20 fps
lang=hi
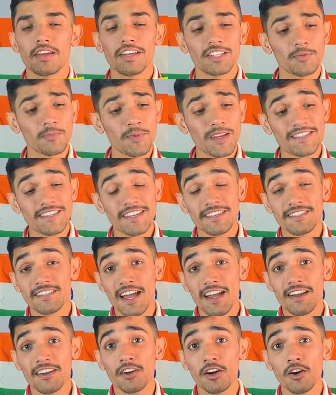इसमें
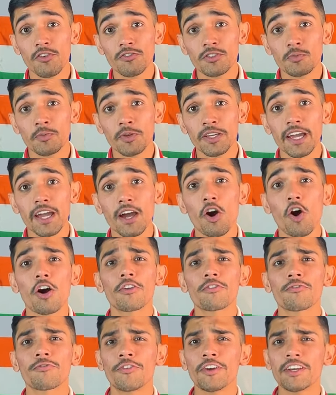जिग्जैग कर्व्स भी हैं
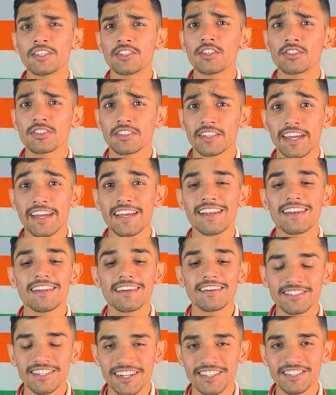और फिश स्केल
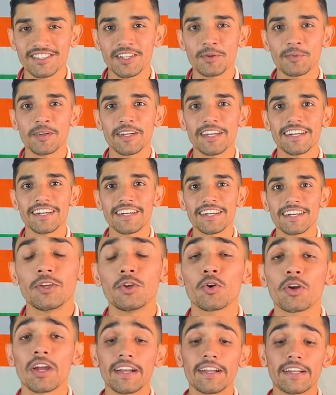स्ट्रक्चर भी है
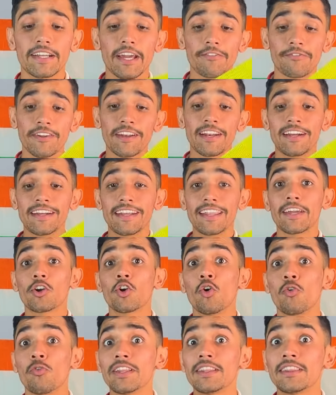यू कैन डेफिनेटली
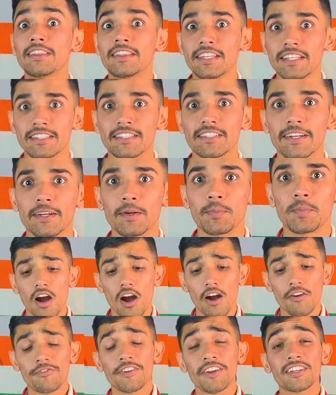गो विद दिस ग्रिप
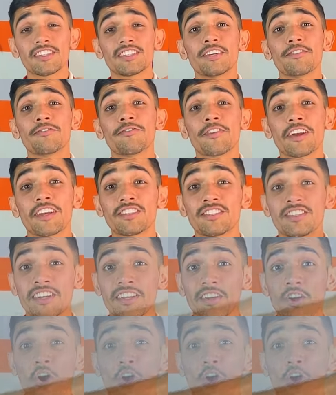काफी अच्छी फ्रिक्शन ये